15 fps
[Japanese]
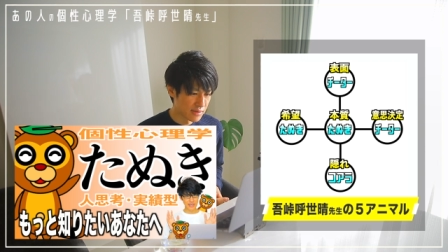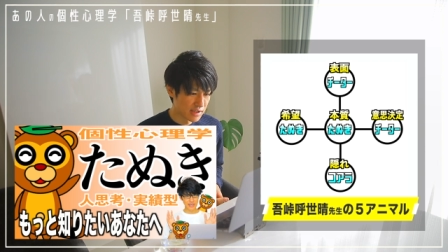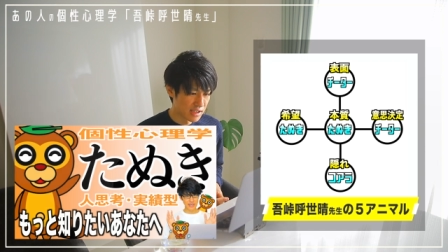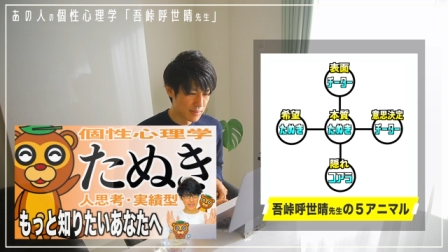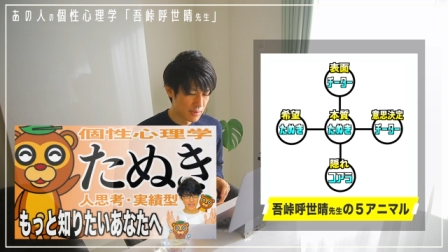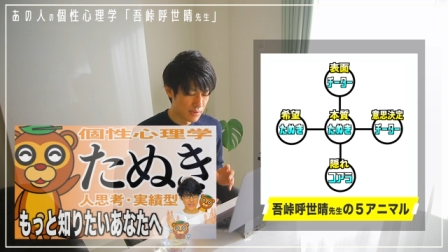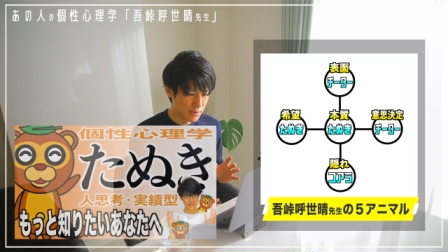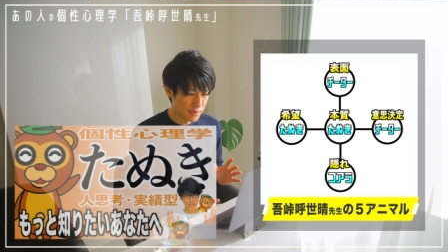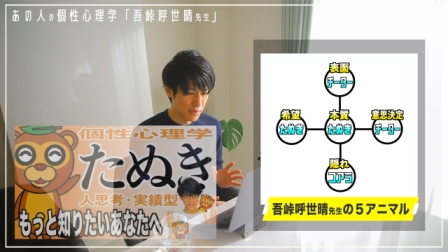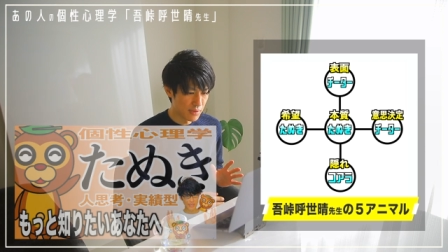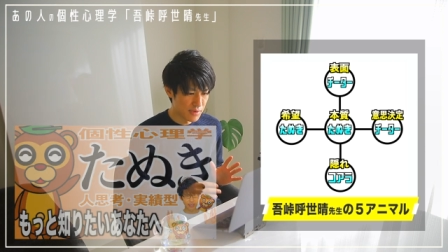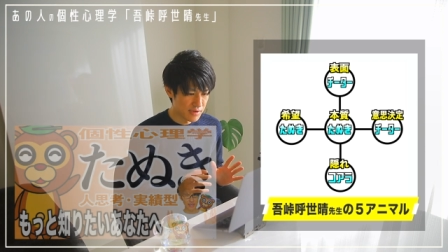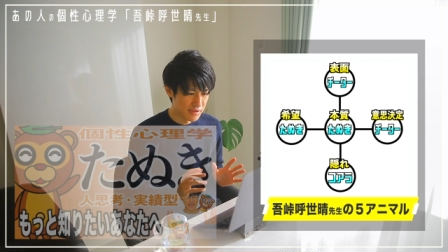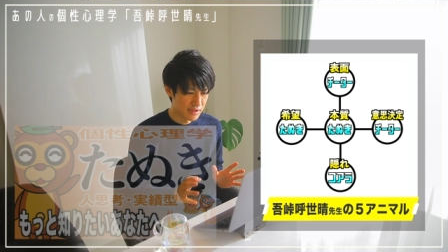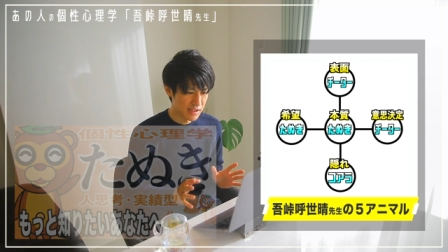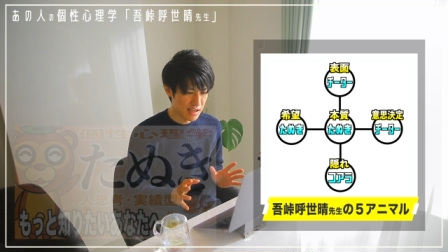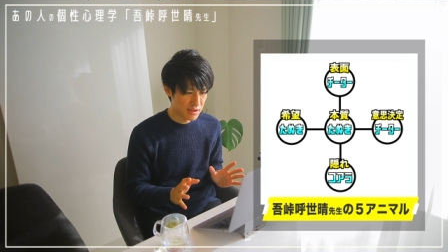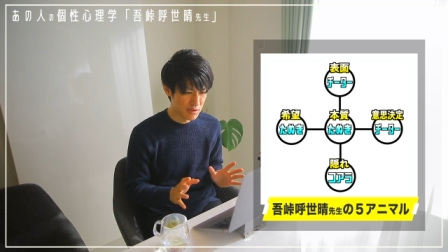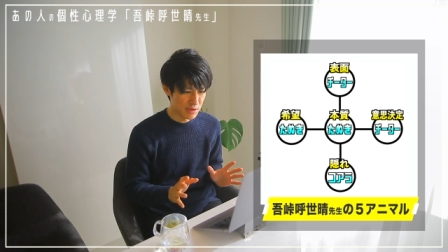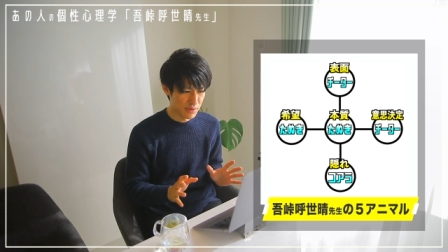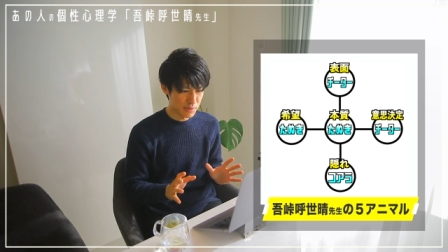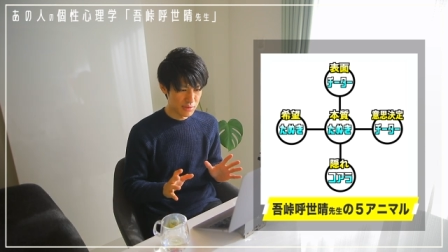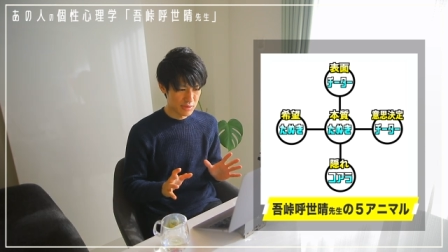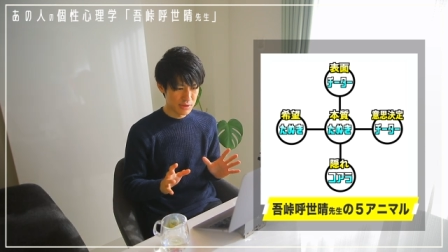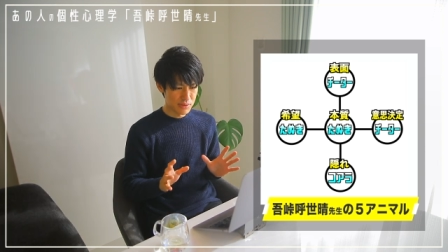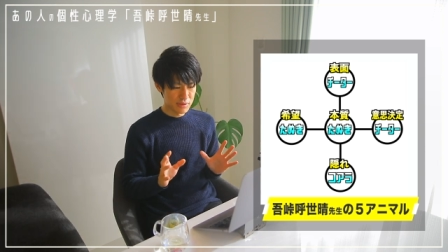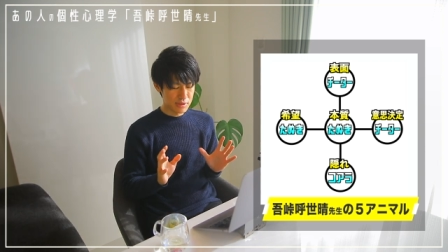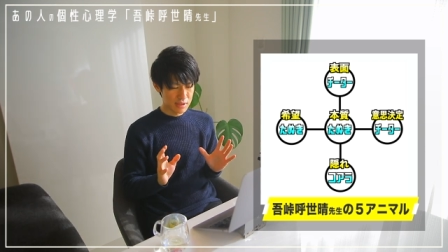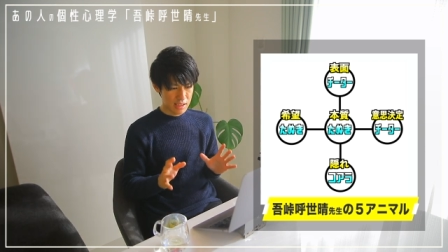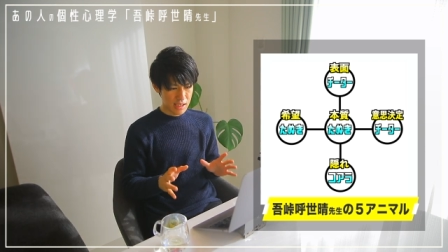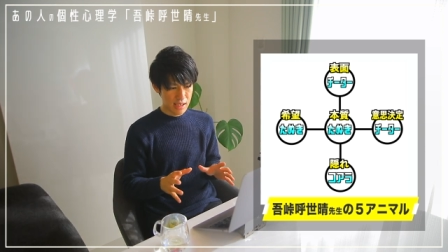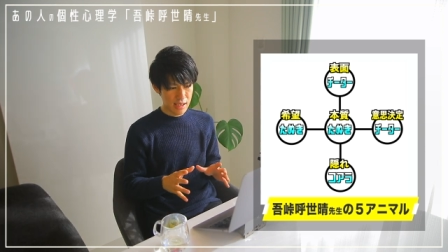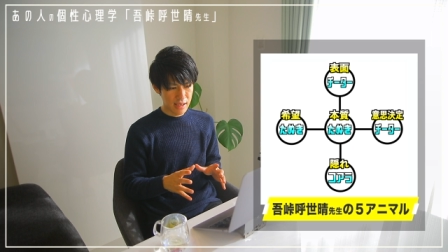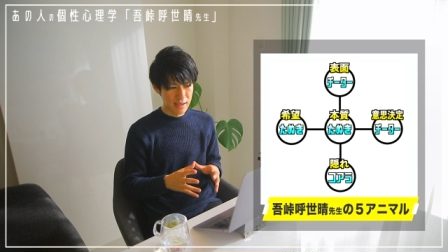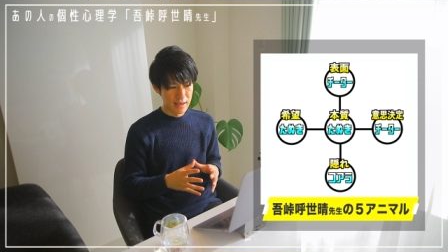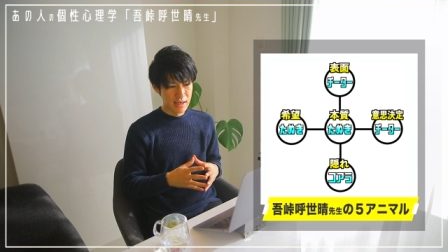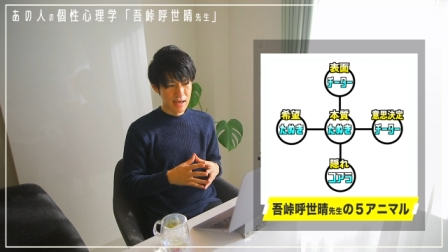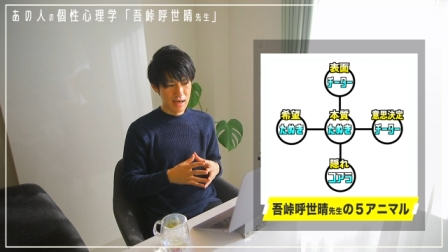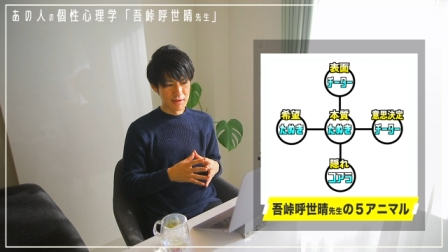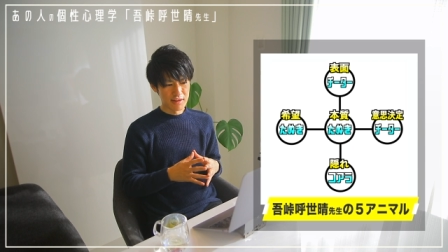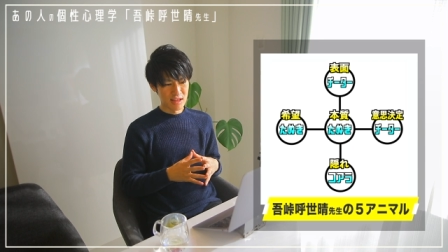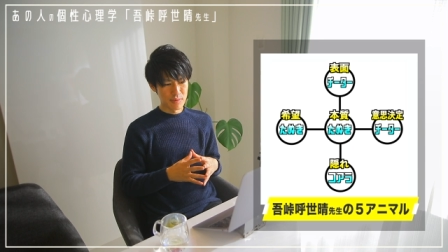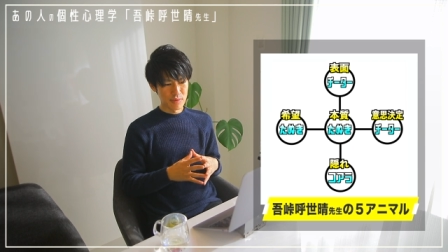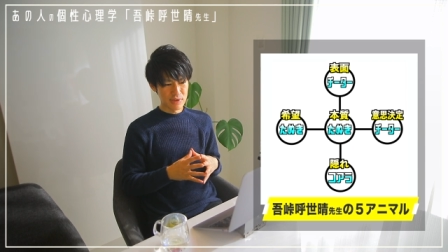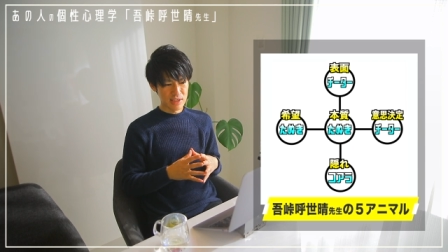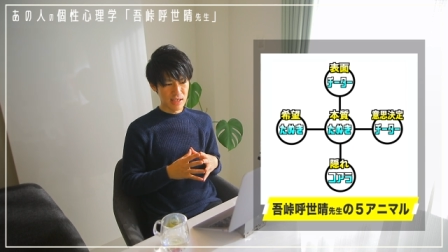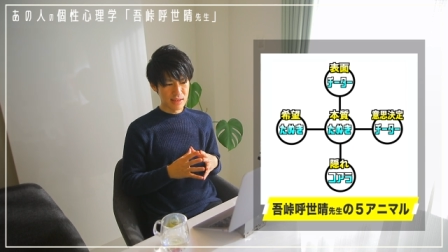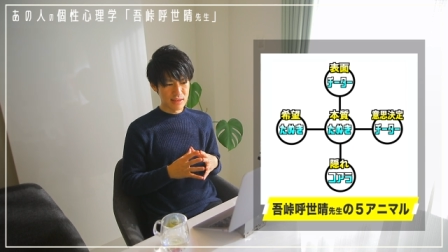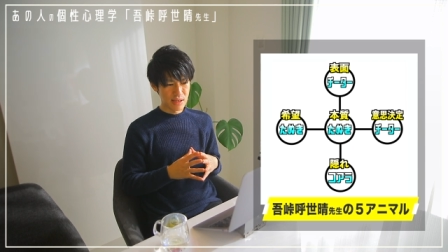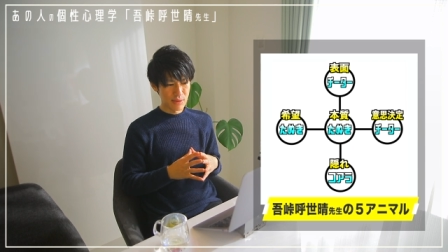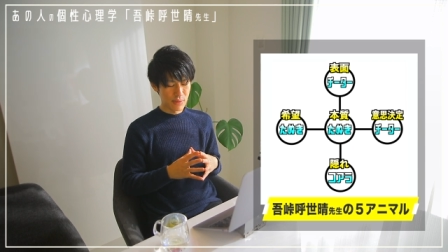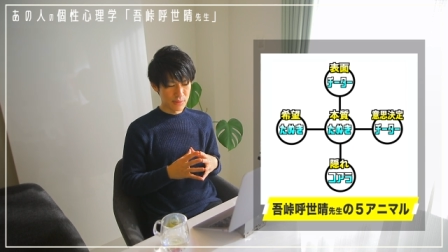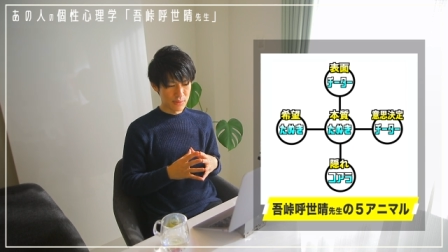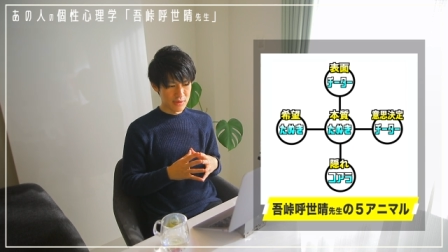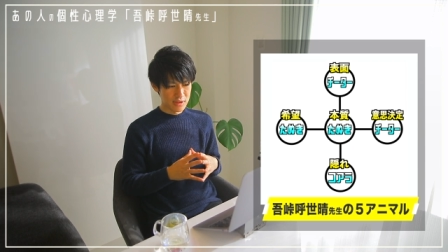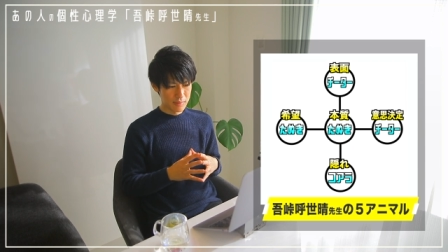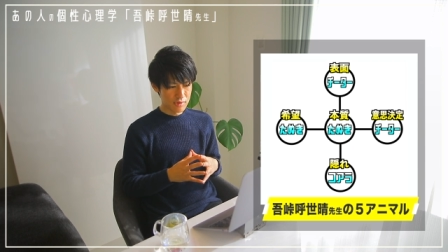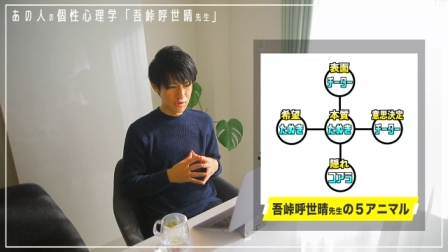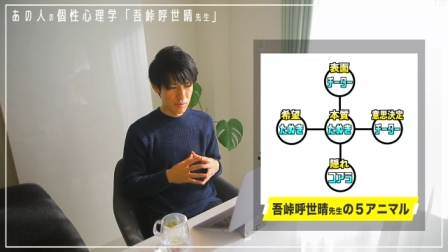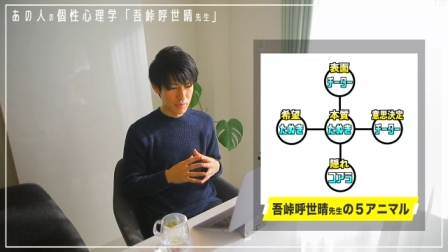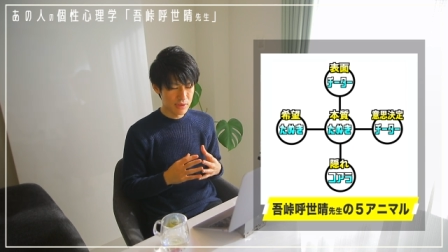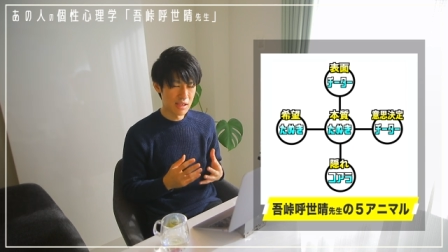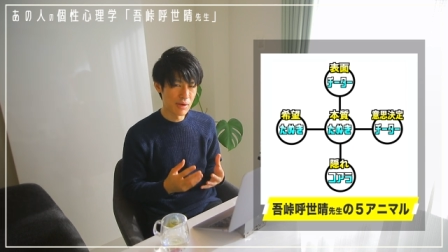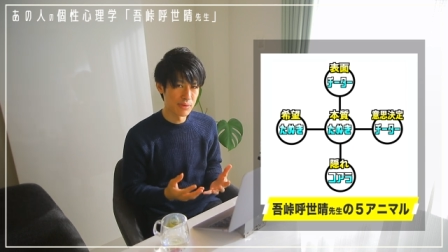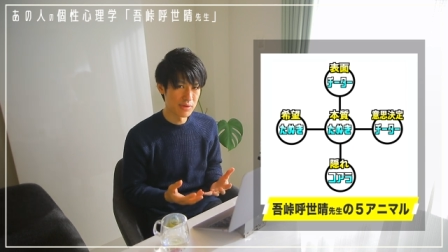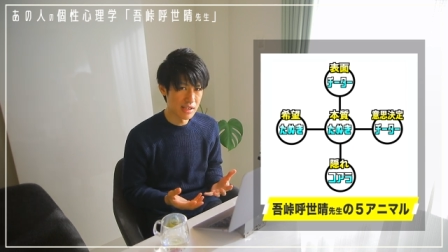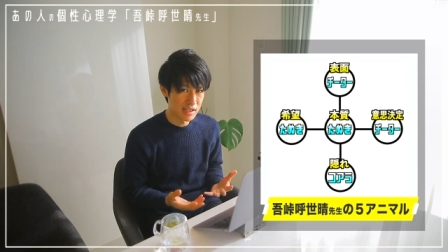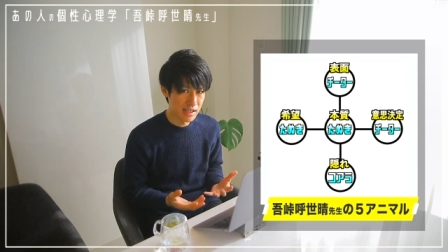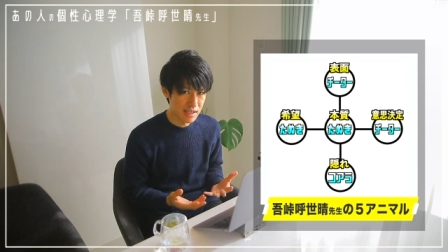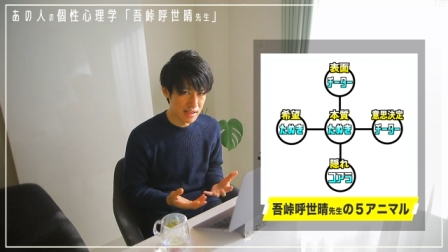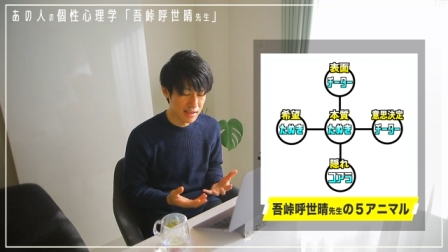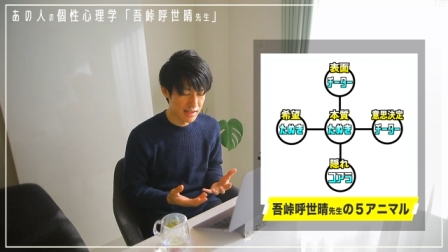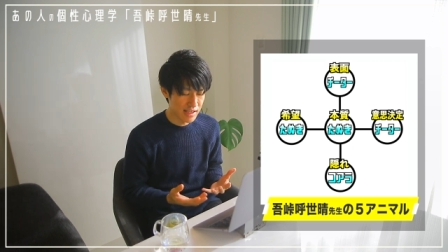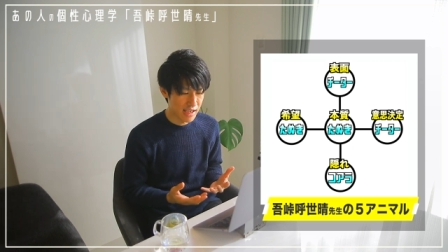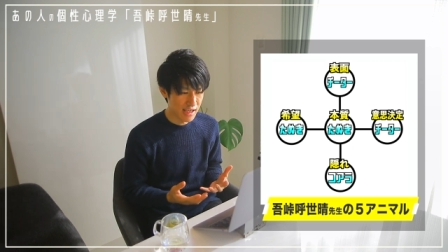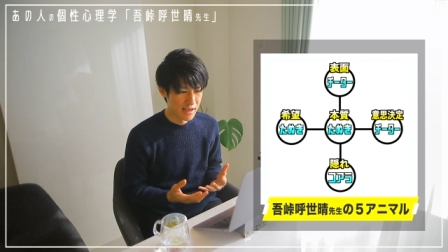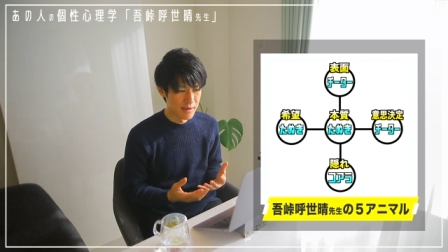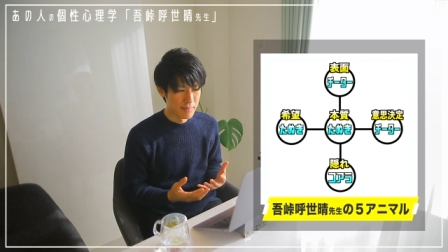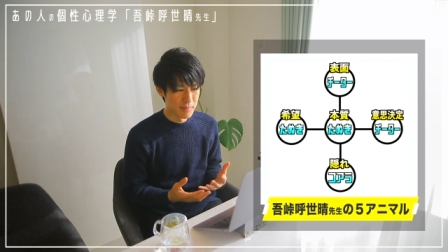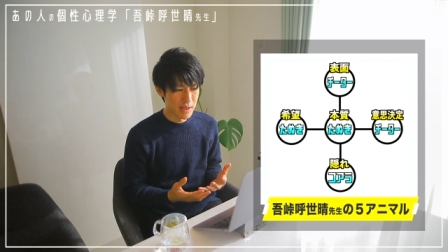希望と本質が一緒にことによって、自分のやってること、自分の思っていることに関して、